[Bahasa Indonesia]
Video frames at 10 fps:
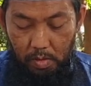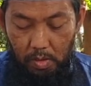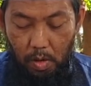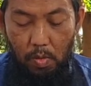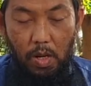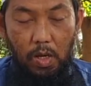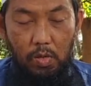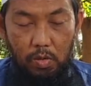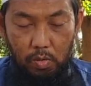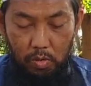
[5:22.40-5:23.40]
ketahuilah
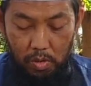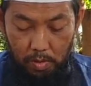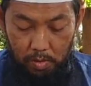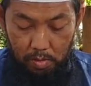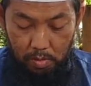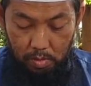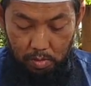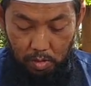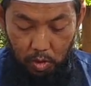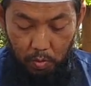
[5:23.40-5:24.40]
sesungguhnya
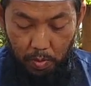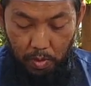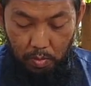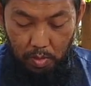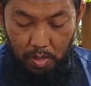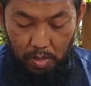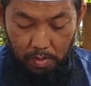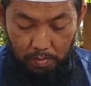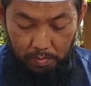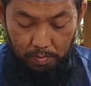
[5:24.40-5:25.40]
kehidupan dunia